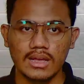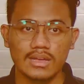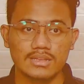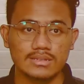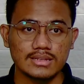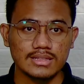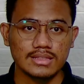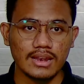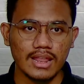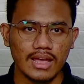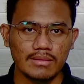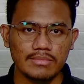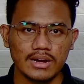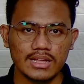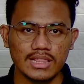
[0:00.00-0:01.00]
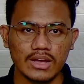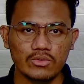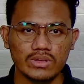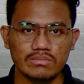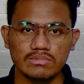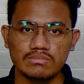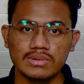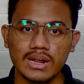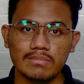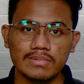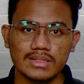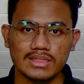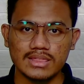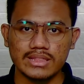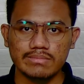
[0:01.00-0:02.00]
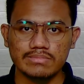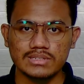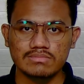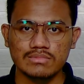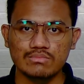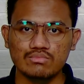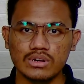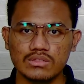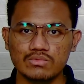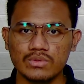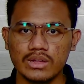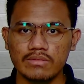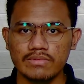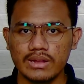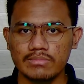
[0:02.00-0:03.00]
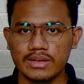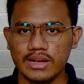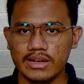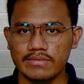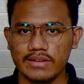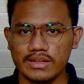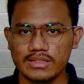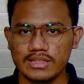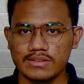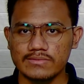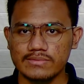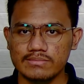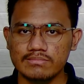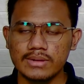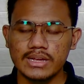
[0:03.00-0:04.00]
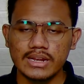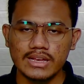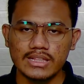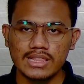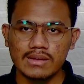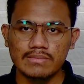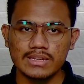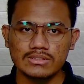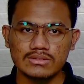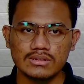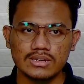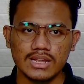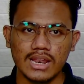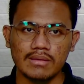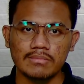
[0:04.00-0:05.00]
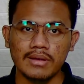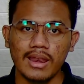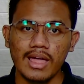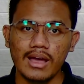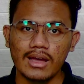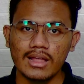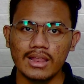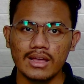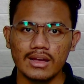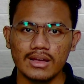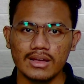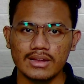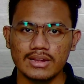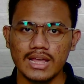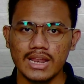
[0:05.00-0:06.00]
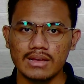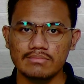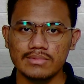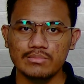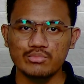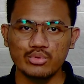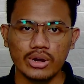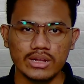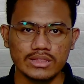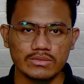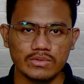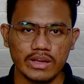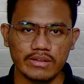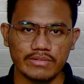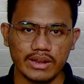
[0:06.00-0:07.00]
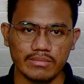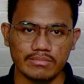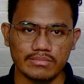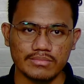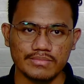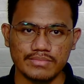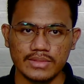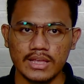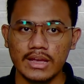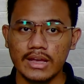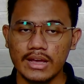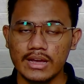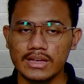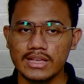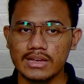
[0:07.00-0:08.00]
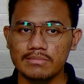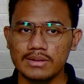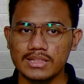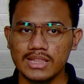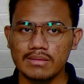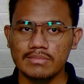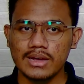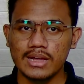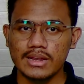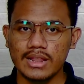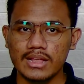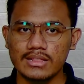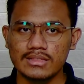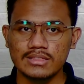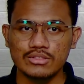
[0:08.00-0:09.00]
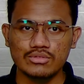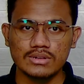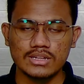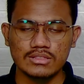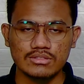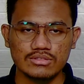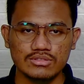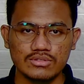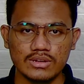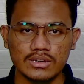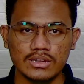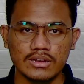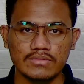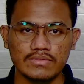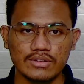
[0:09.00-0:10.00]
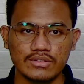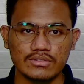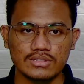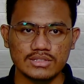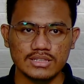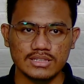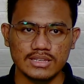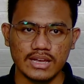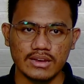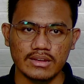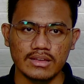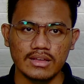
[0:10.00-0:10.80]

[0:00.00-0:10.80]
Setelah mengetahui beberapa tips membuat wireframe yang efektif, mari kita masuk ke dalam langkah-langkah dalam membuat wireframe. Yang pertama adalah tentukan tujuan dan fokus desain.